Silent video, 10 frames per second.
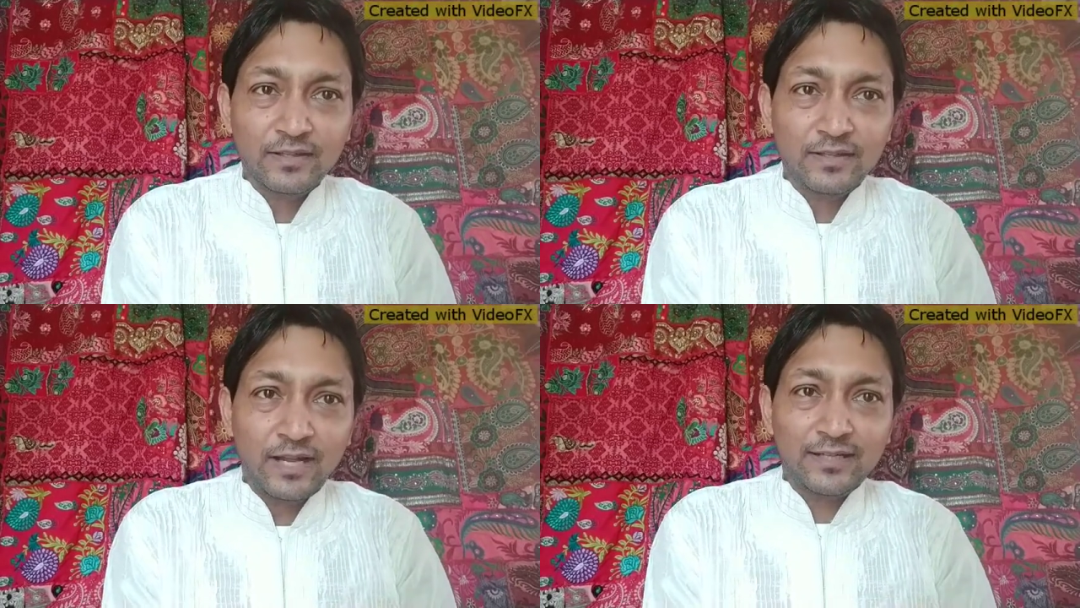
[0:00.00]

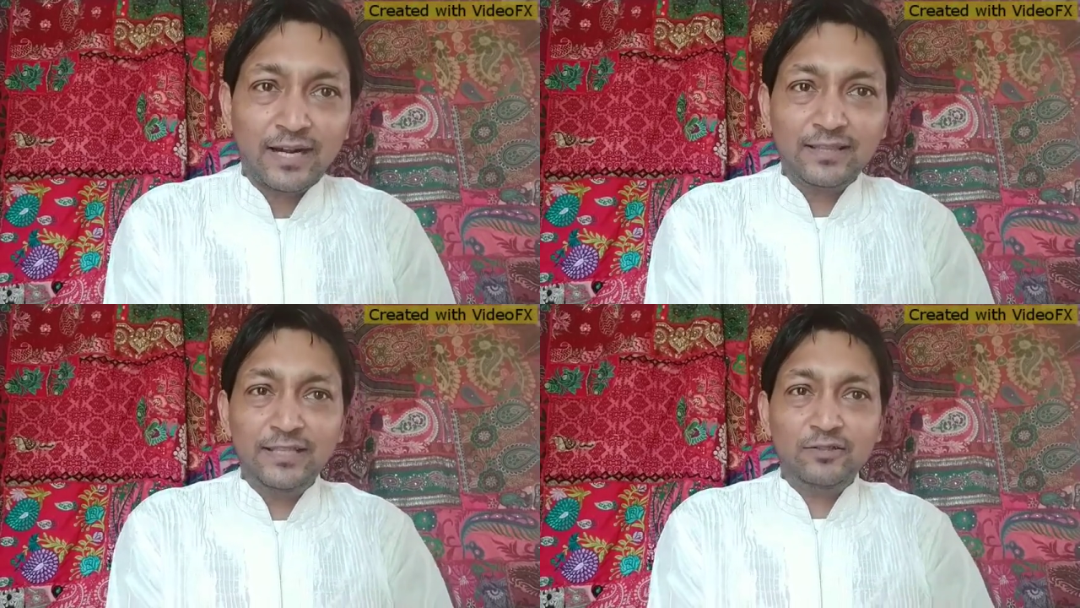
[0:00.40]
আর
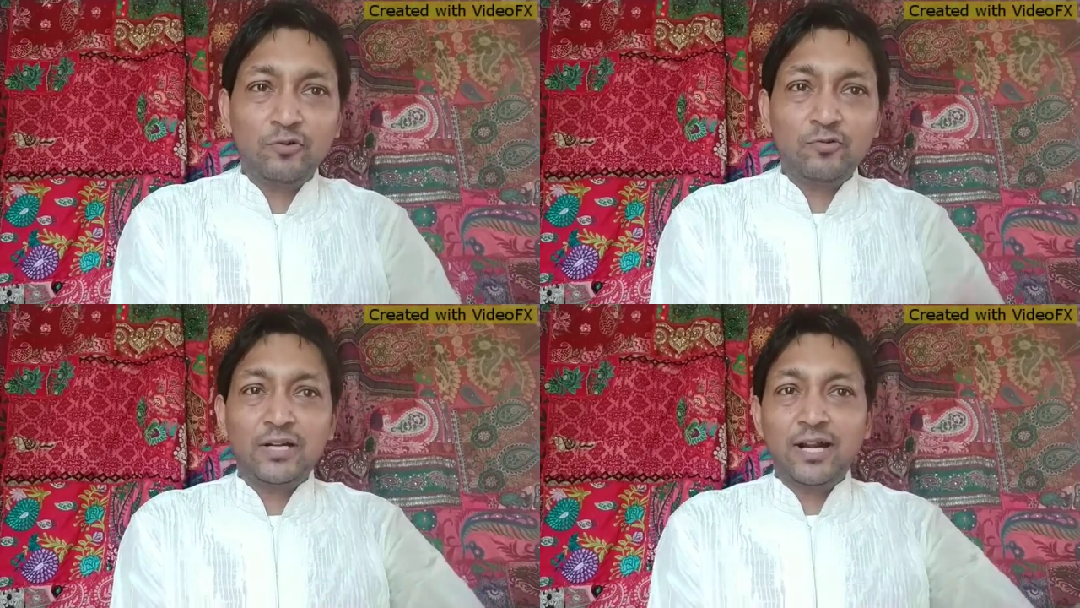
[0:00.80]
কার্তিক
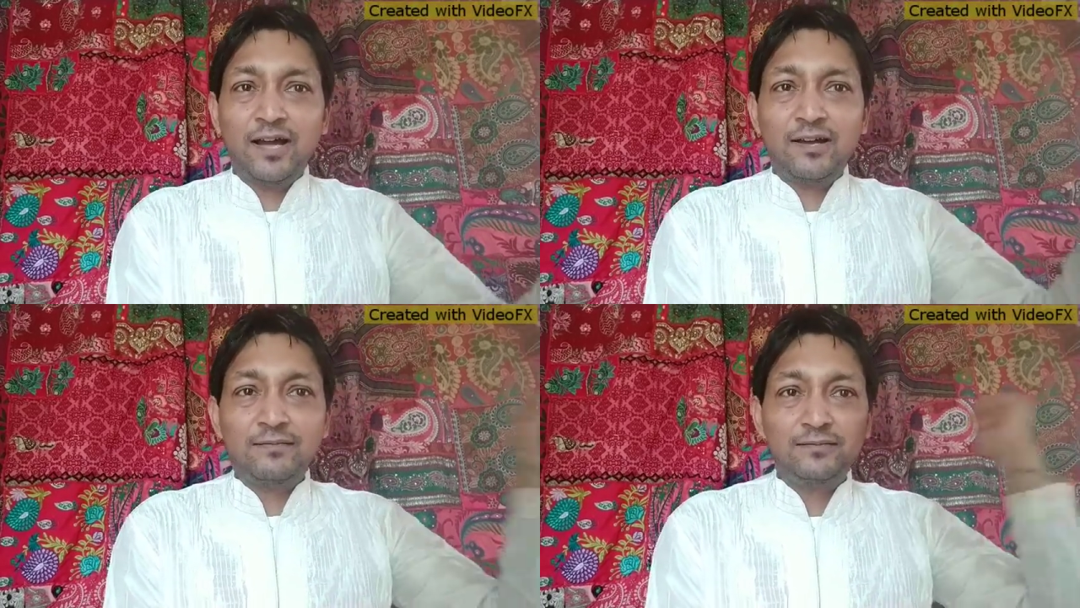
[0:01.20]
তখন সারা
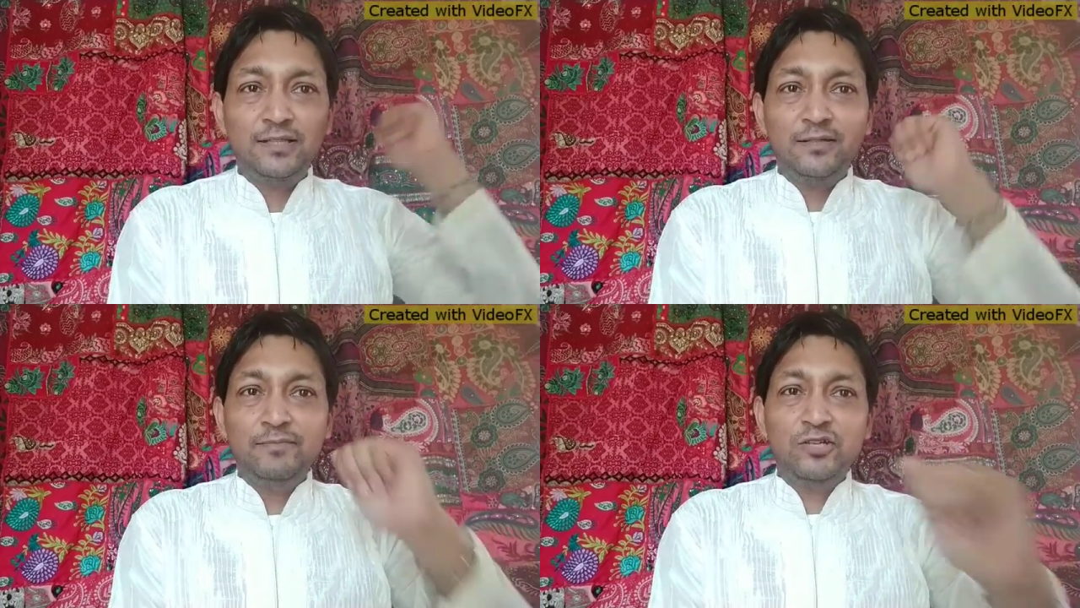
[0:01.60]

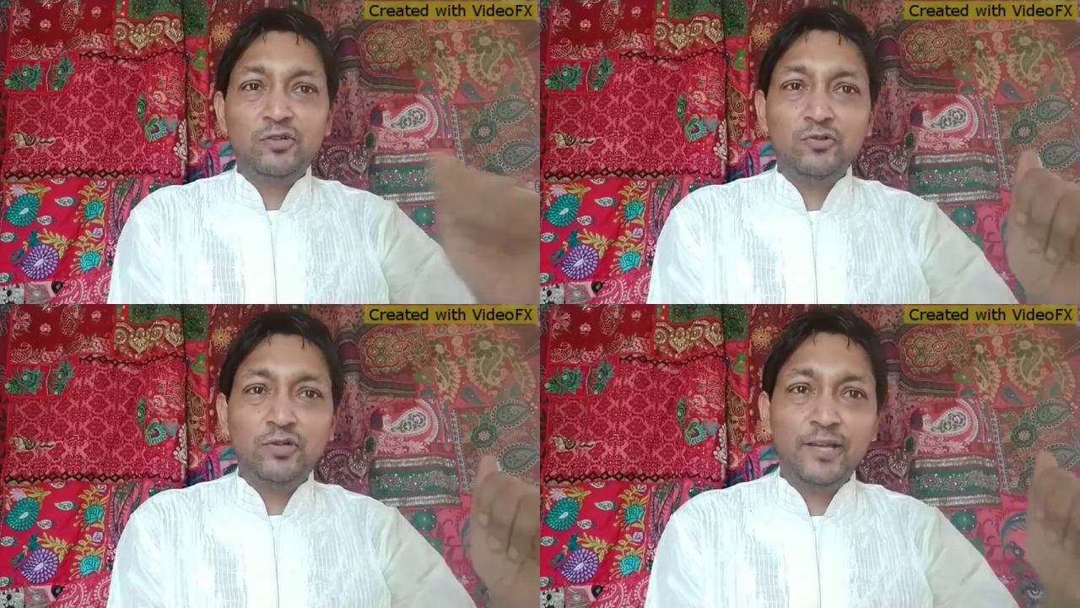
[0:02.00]
বিশ্ব
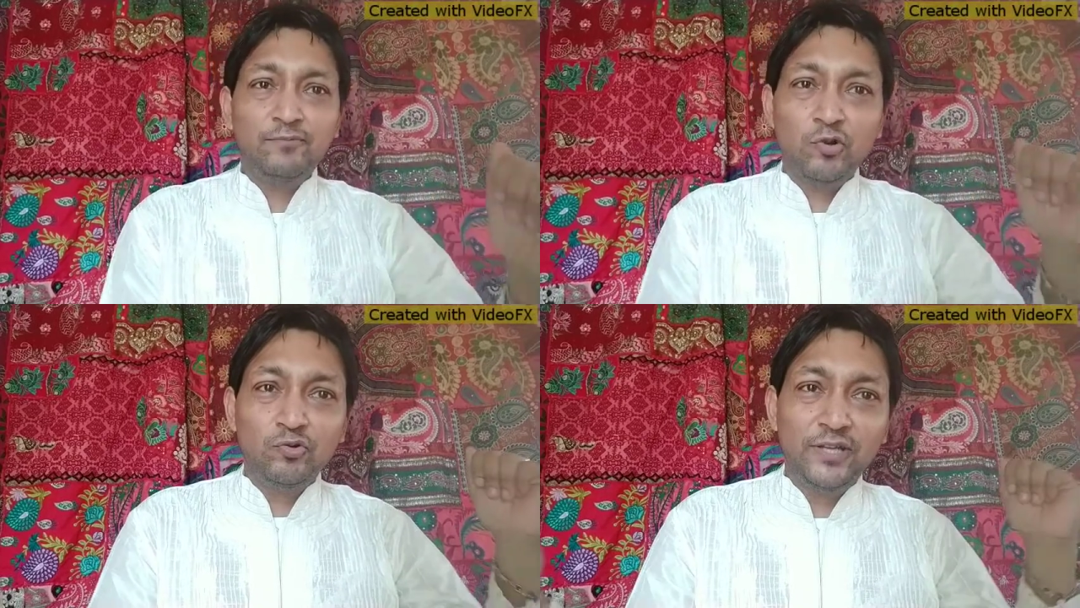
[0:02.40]
জুড়ে
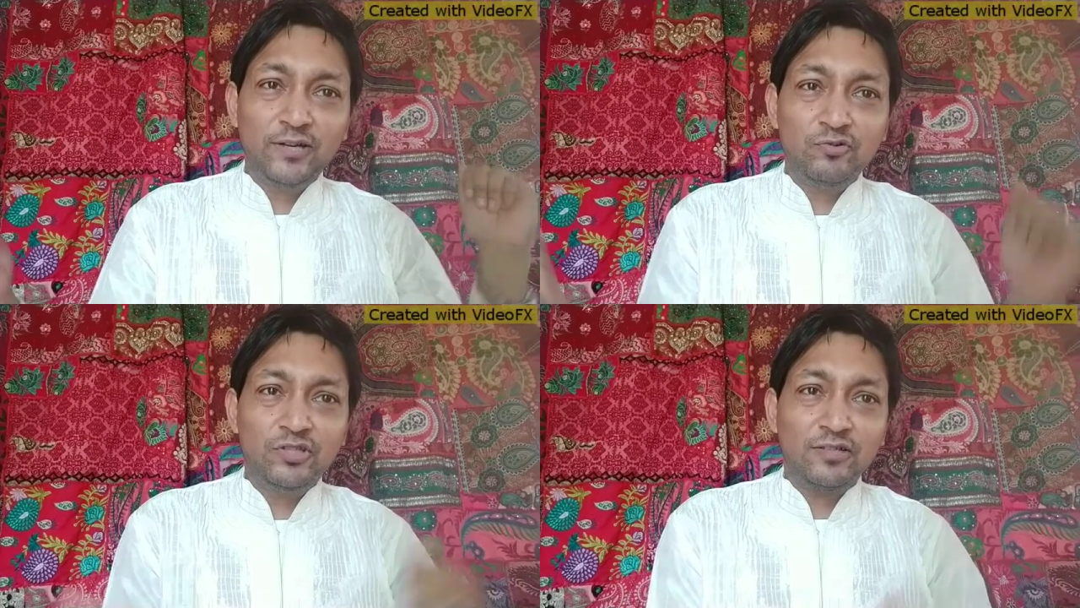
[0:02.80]
ময়ূর নিয়ে
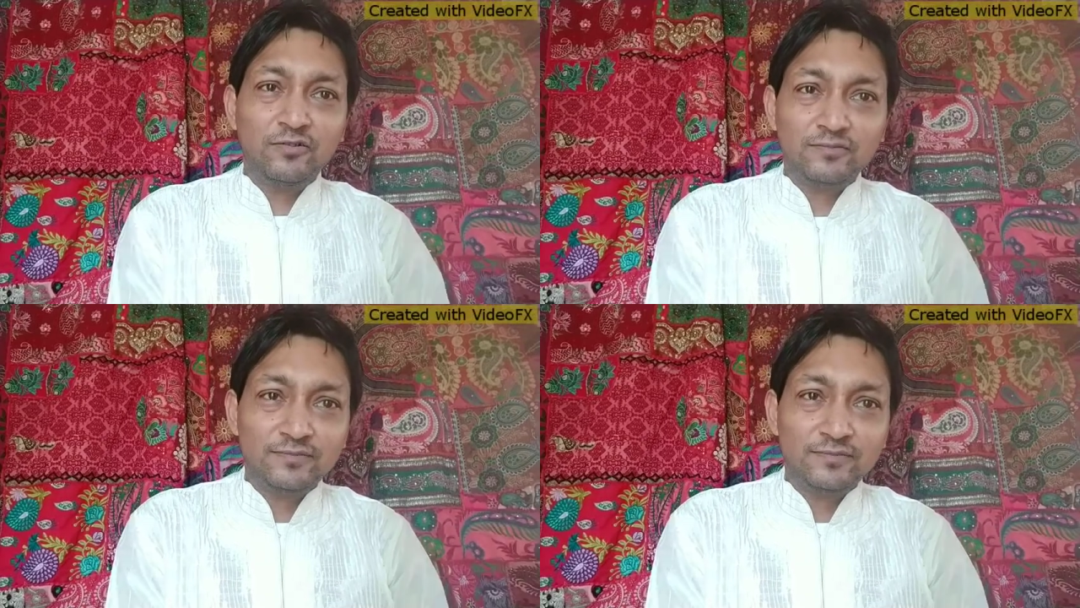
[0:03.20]
ঘুরছিল